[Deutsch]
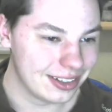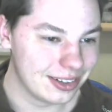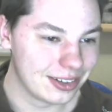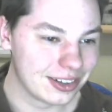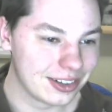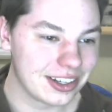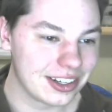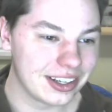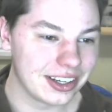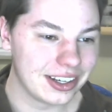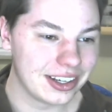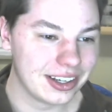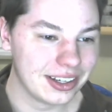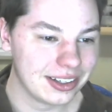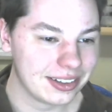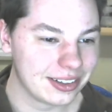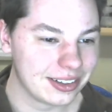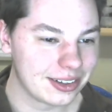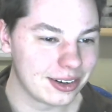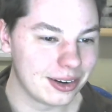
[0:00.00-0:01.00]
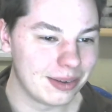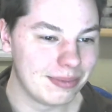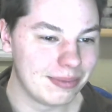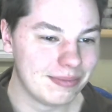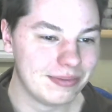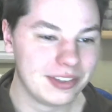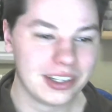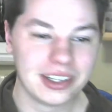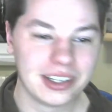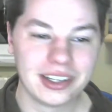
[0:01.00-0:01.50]
Okay,
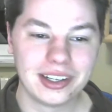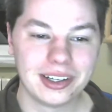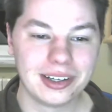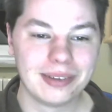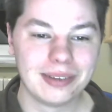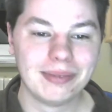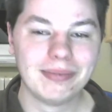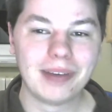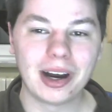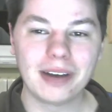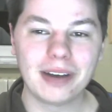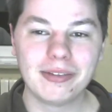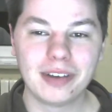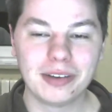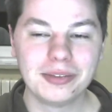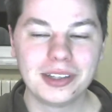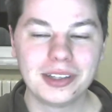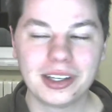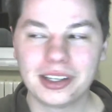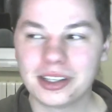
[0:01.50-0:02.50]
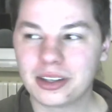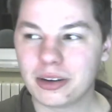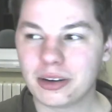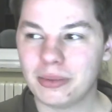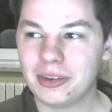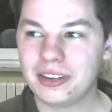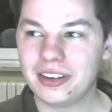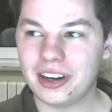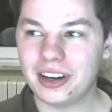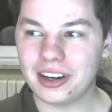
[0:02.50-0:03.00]
komm, wir ähm, machen mal wieder die
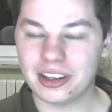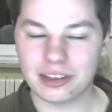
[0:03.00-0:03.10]
Kommentare.